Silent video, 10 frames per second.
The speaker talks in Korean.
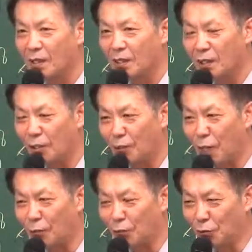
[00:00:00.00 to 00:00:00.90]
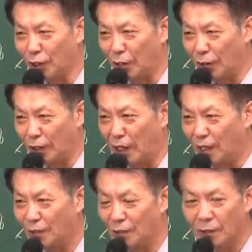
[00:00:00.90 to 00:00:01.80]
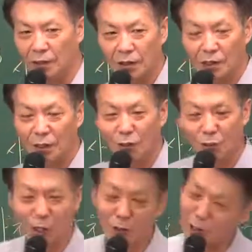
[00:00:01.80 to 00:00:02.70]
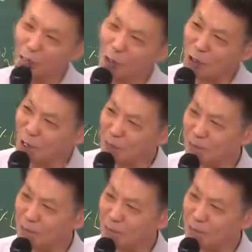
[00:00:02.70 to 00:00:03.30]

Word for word: 그래서 얘도 6개월이야. 6개월짜리 몇 개?